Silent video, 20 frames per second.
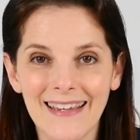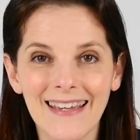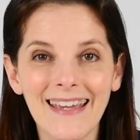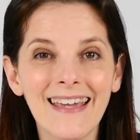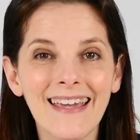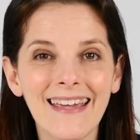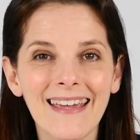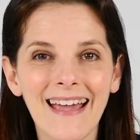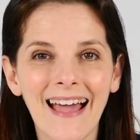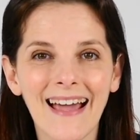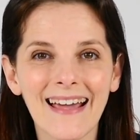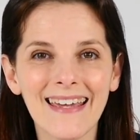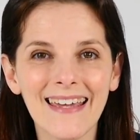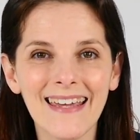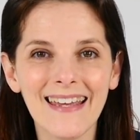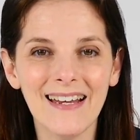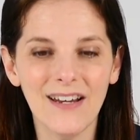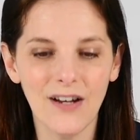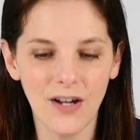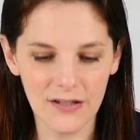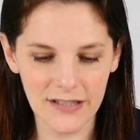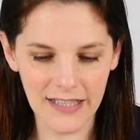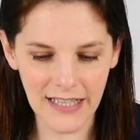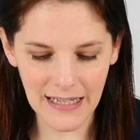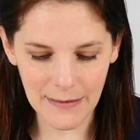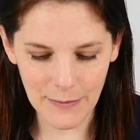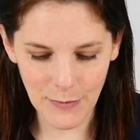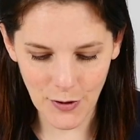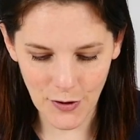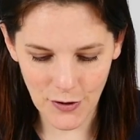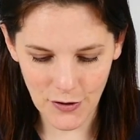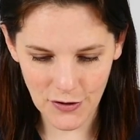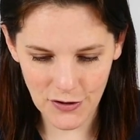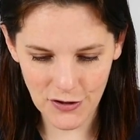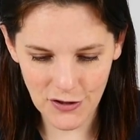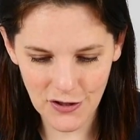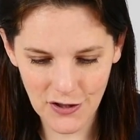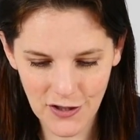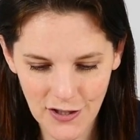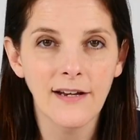y aquí lo
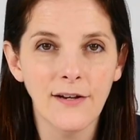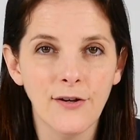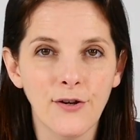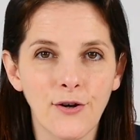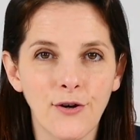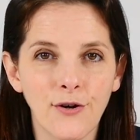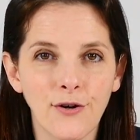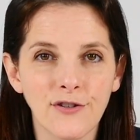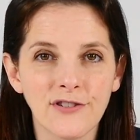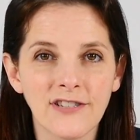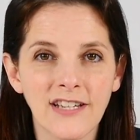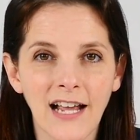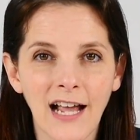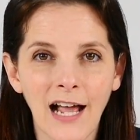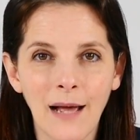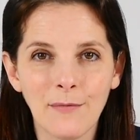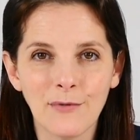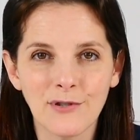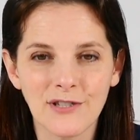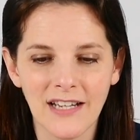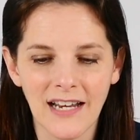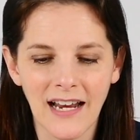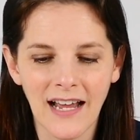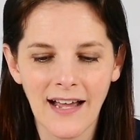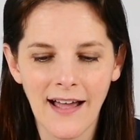tenemos. Lo sacamos de la